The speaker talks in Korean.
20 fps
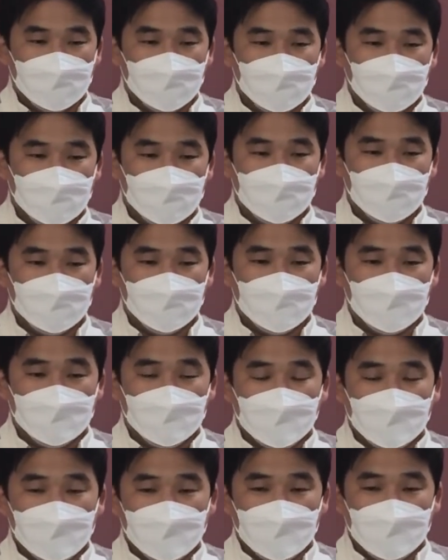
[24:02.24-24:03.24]
예.
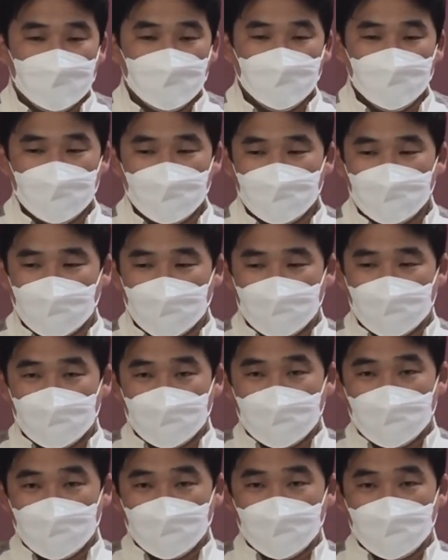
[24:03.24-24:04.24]
우리의
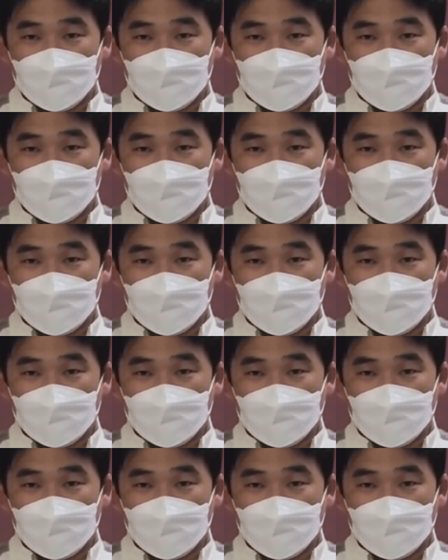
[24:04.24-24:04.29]
가치관,